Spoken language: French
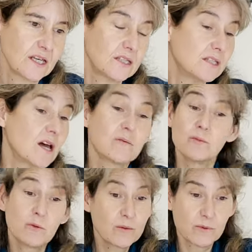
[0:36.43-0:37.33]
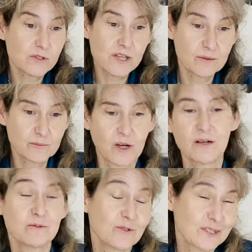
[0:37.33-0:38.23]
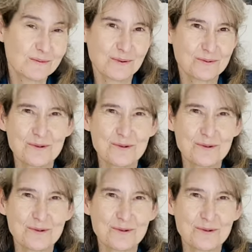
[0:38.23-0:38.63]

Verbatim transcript: et qui à un moment a pensé à moi, je ne sais pas